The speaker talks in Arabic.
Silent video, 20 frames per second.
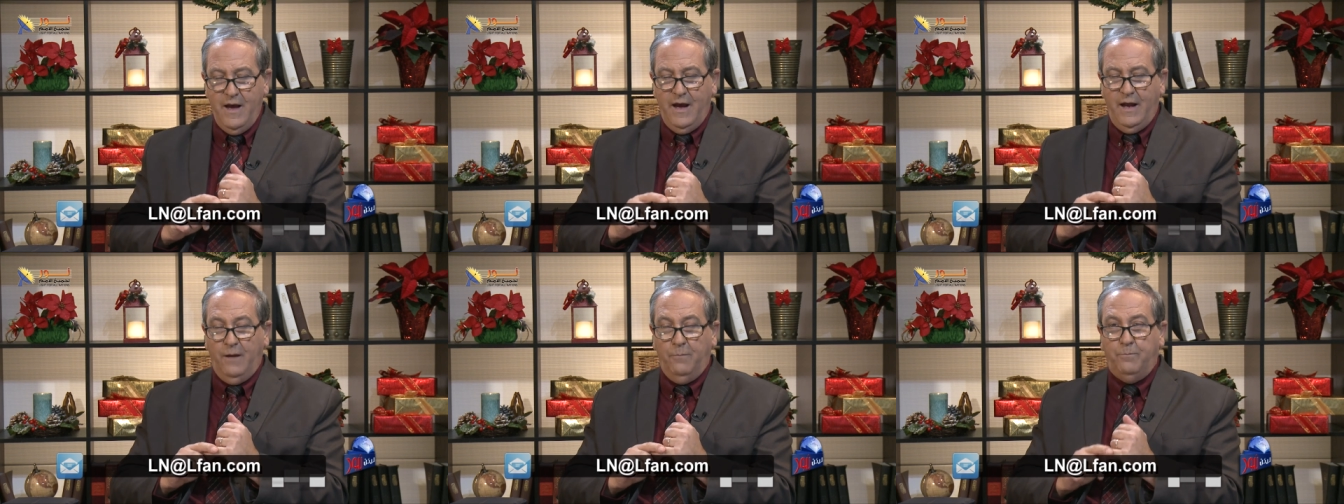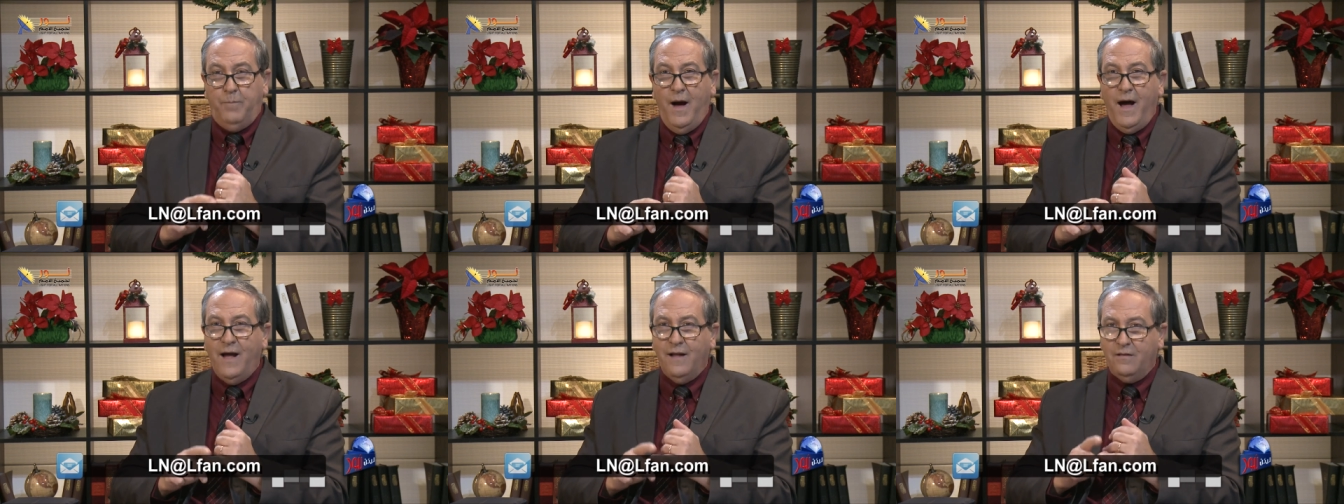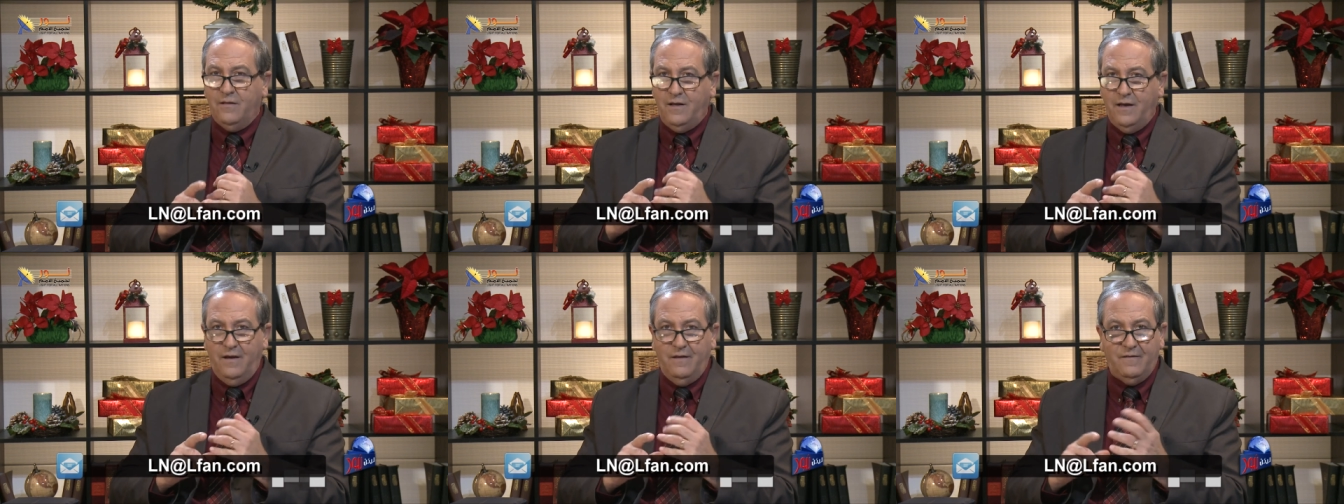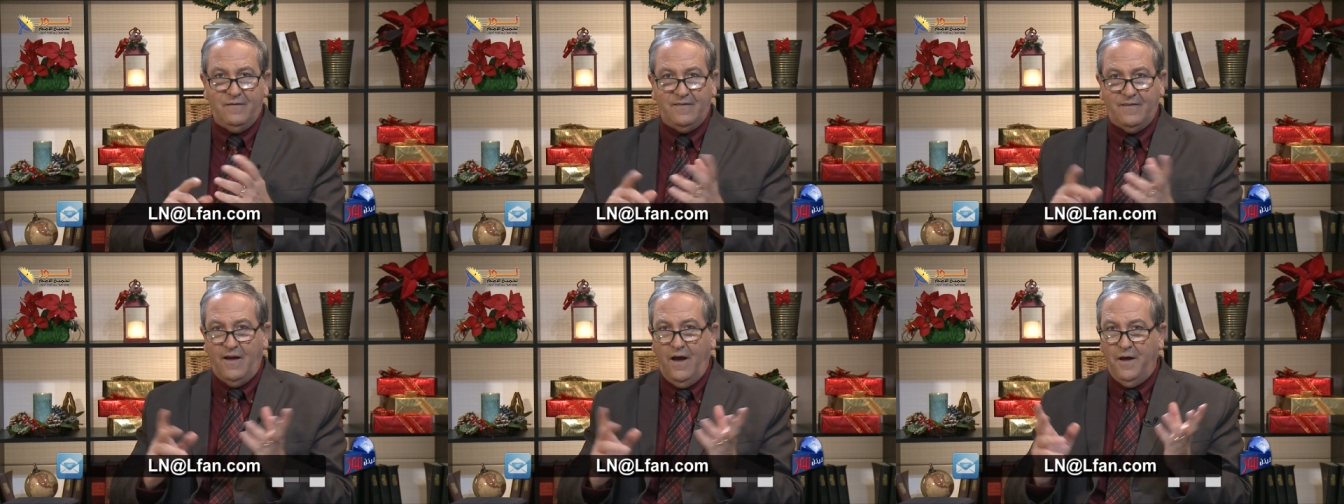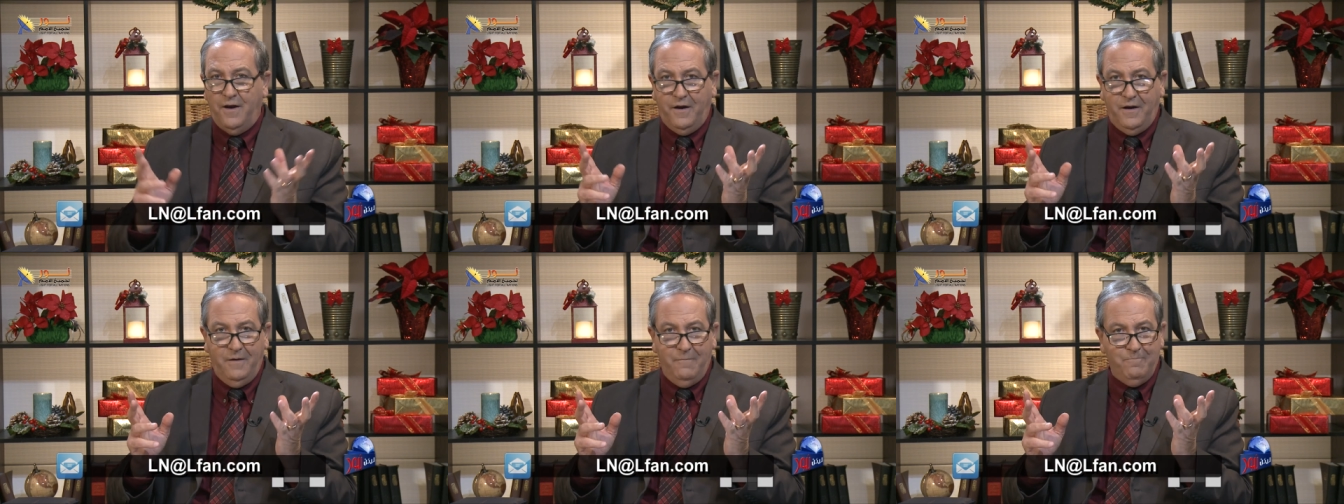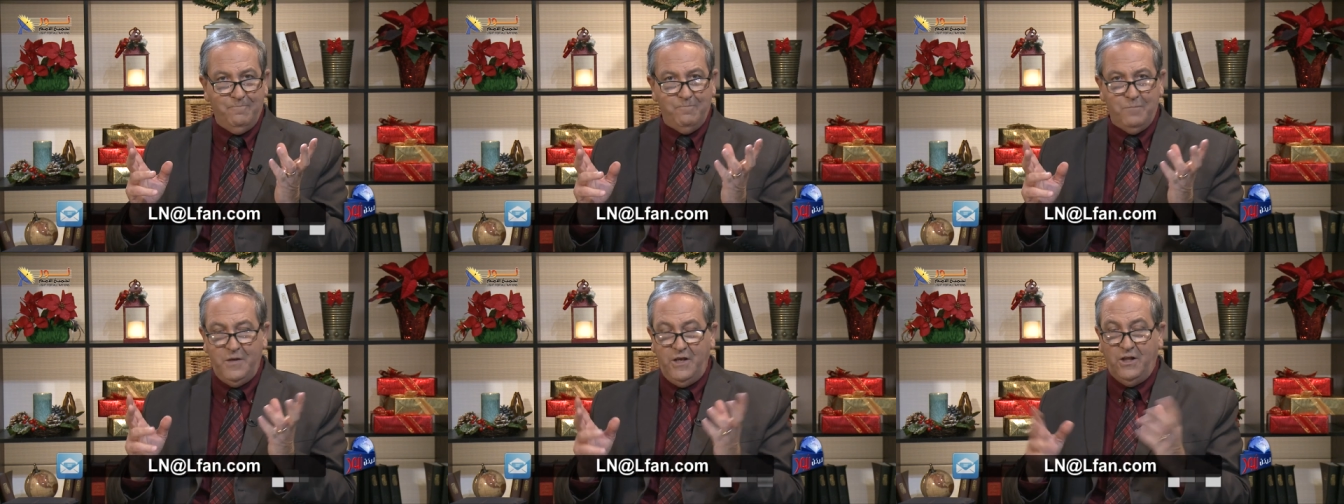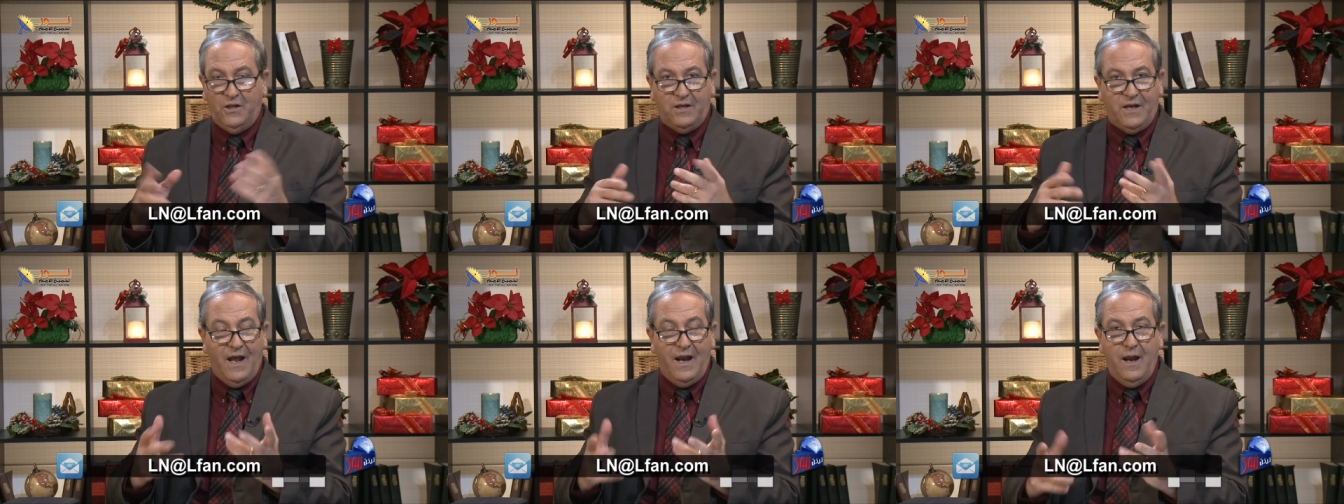البعض صار
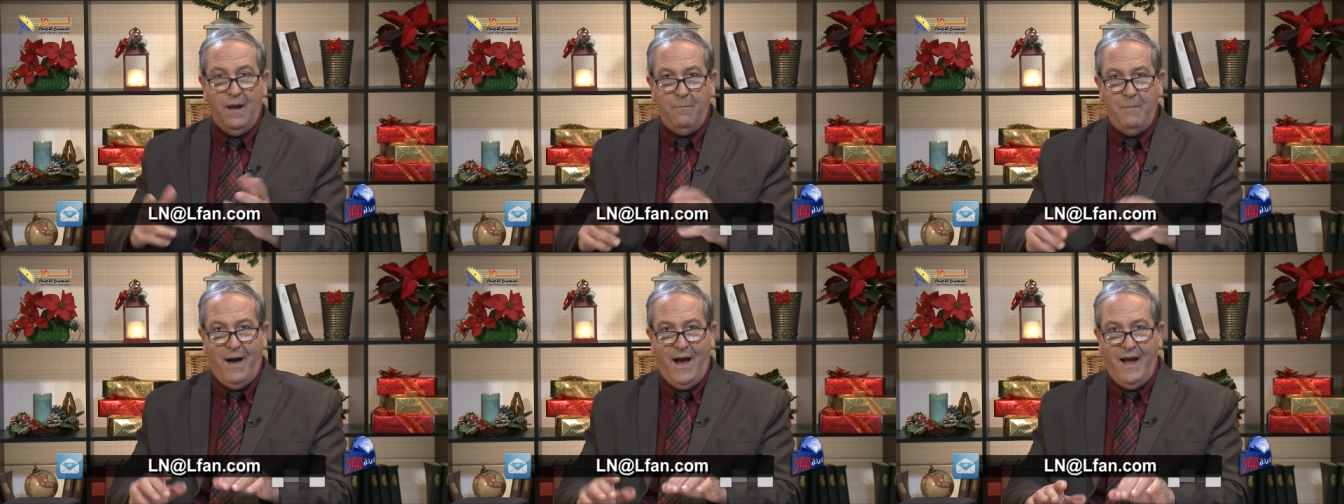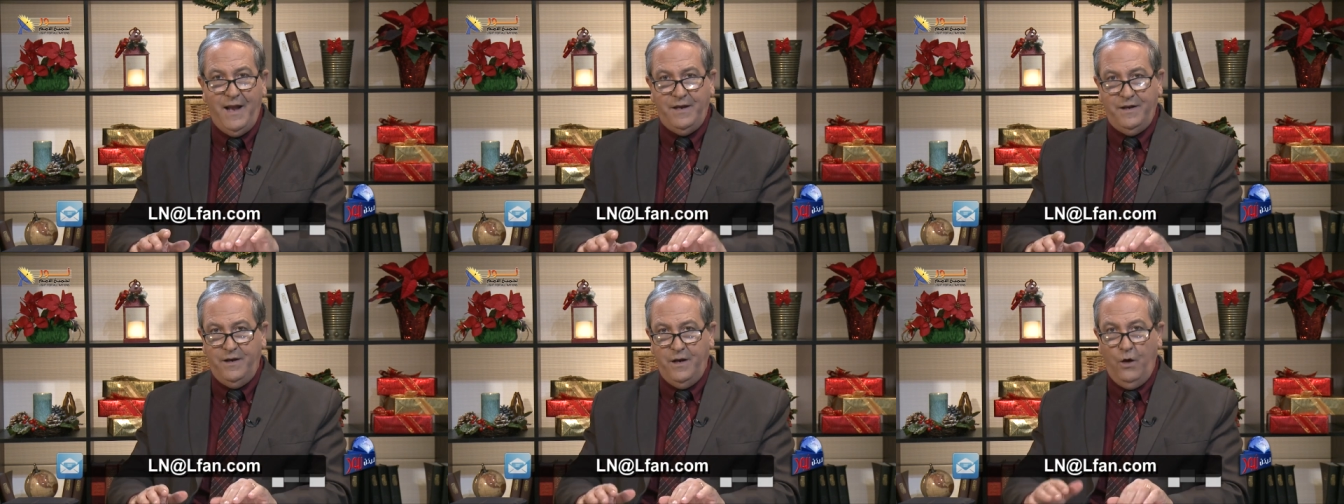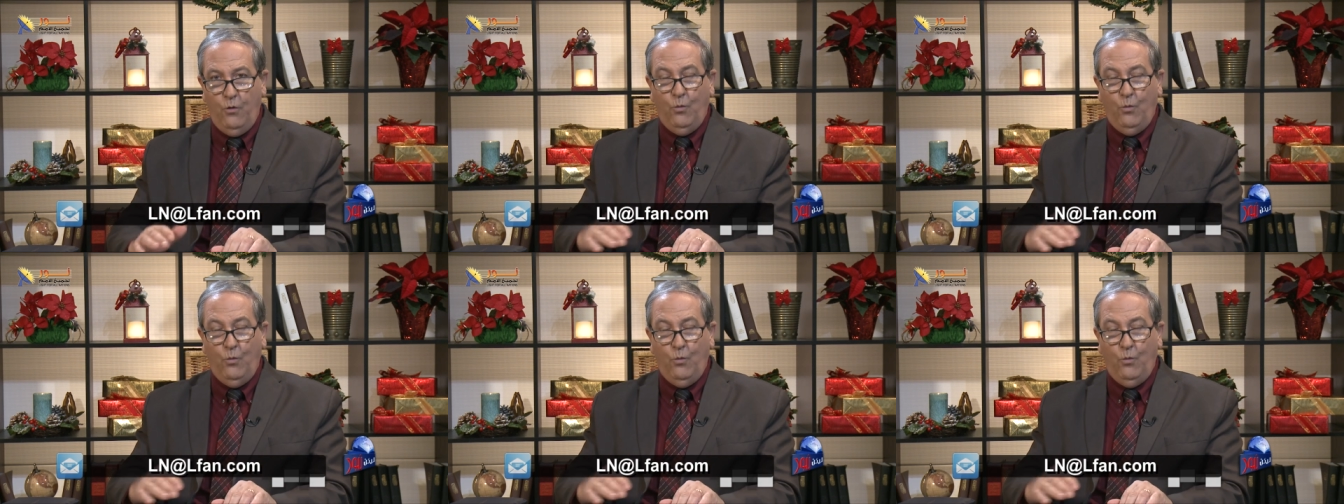يتكلم عن